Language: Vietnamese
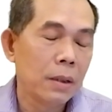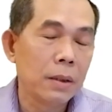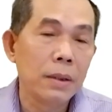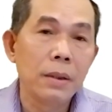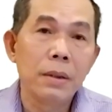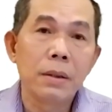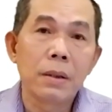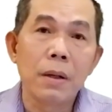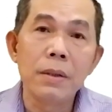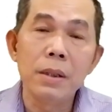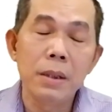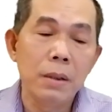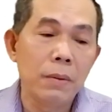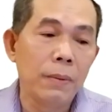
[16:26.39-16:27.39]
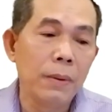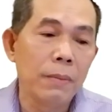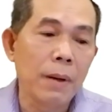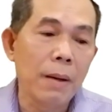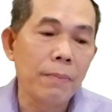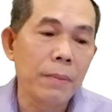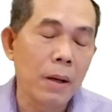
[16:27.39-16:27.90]
thì có nhiều
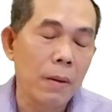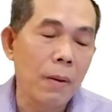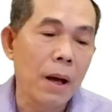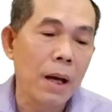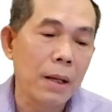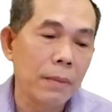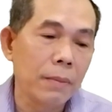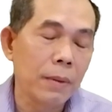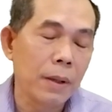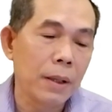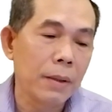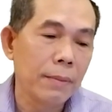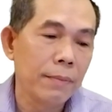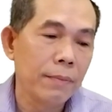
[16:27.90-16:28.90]
phương pháp mã hóa lắm các bạn